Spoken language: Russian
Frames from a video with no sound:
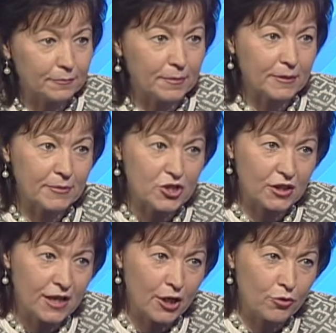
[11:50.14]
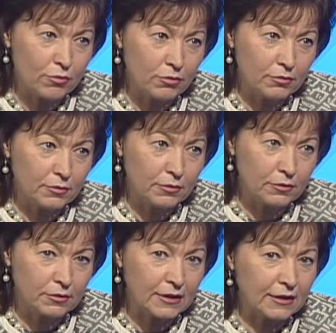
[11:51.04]
предпочитаю
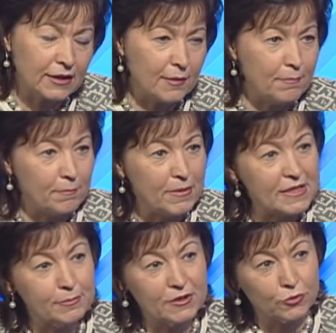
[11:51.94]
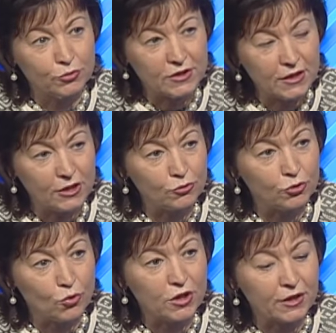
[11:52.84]
Э, тогда безмясную диету
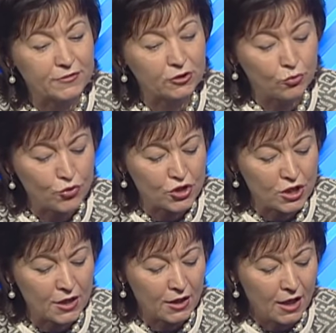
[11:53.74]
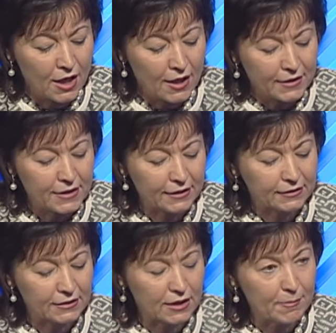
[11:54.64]
только в случае
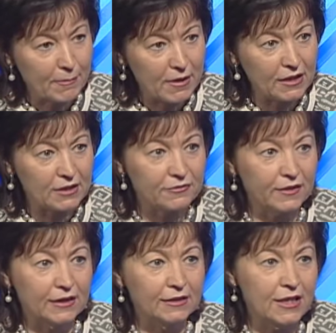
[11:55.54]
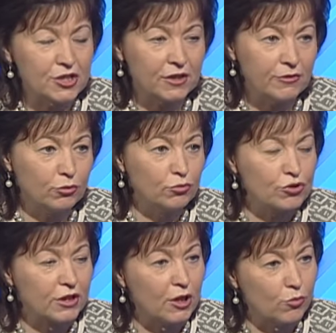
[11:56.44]
некоторых моментов, когда человеку
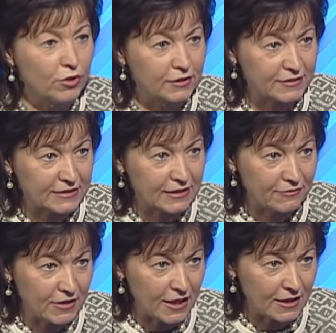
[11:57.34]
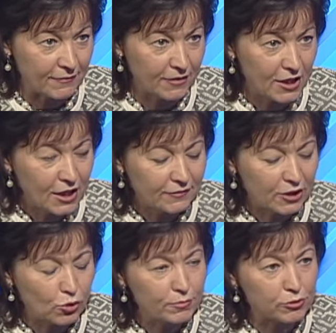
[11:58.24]
нужно какое-то восстановление. В
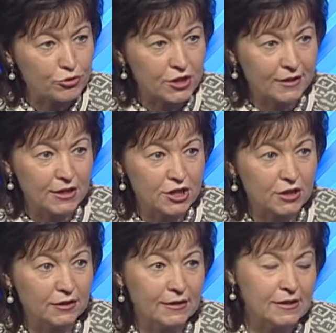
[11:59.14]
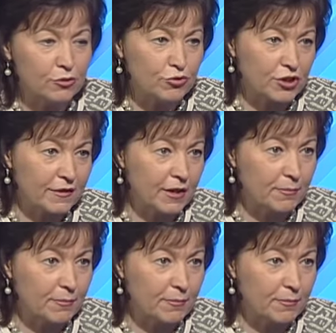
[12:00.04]
таком случае, я даже если у человека